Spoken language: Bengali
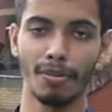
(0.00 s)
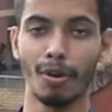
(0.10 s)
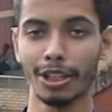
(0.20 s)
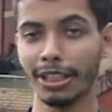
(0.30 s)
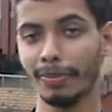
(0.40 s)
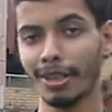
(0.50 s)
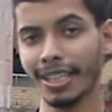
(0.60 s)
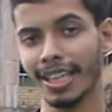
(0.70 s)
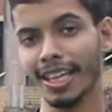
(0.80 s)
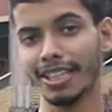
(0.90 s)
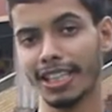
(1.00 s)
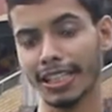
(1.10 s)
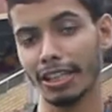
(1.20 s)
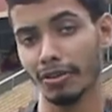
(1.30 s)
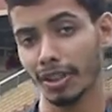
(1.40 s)
ভর্তি পরীক্ষায়
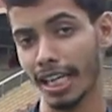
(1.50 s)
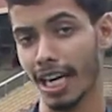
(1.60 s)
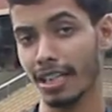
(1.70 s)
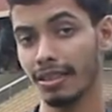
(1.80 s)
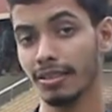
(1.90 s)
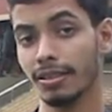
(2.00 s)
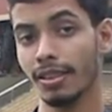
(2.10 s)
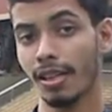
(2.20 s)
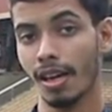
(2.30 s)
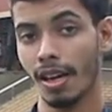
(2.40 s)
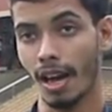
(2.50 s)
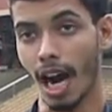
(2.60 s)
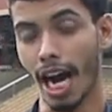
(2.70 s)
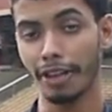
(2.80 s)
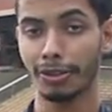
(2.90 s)
সাধারণ জ্ঞান
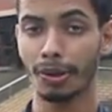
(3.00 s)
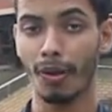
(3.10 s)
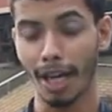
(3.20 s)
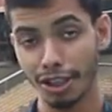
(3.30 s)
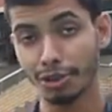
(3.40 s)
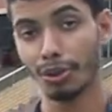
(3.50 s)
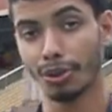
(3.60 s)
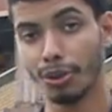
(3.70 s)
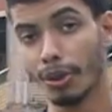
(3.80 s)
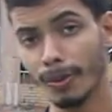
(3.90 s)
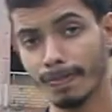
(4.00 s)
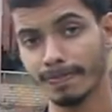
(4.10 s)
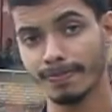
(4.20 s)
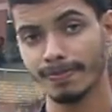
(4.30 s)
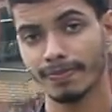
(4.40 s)
আয়ত্ত করার জন্য
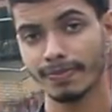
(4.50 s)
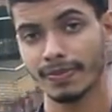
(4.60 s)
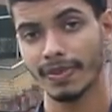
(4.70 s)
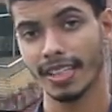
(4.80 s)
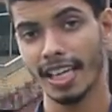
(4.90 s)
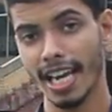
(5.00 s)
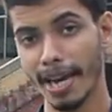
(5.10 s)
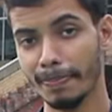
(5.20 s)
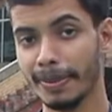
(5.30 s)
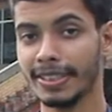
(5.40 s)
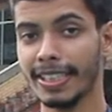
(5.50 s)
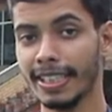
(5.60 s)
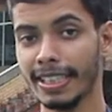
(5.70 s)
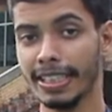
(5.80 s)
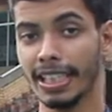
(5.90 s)
এমপি
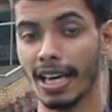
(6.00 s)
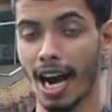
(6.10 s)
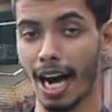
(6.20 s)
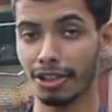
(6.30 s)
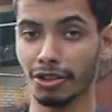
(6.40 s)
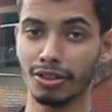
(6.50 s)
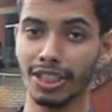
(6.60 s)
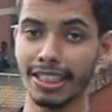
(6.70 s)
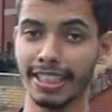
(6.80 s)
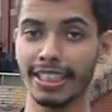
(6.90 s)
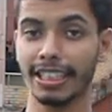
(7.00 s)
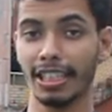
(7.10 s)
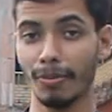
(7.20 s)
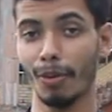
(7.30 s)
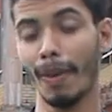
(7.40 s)
থ্রি আন্তর্জাতিক
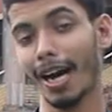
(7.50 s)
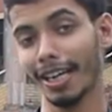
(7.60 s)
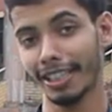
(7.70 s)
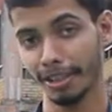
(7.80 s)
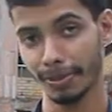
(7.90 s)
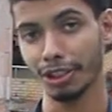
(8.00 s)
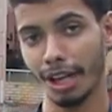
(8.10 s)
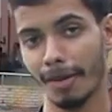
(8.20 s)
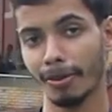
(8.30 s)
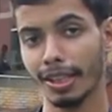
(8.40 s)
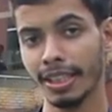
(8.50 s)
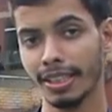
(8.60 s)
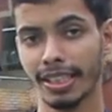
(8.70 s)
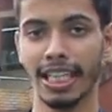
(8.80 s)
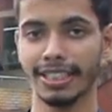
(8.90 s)
এবং বাংলাদেশ বিষয়াবলী
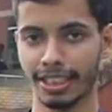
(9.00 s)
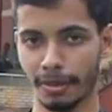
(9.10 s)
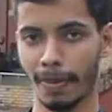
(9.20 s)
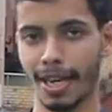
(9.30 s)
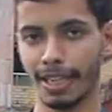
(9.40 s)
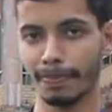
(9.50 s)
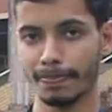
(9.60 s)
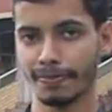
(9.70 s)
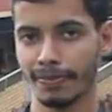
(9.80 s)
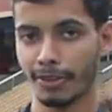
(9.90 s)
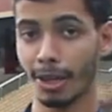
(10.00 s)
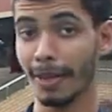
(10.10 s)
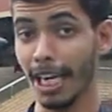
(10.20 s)
নেওয়া যেতে পারে তবে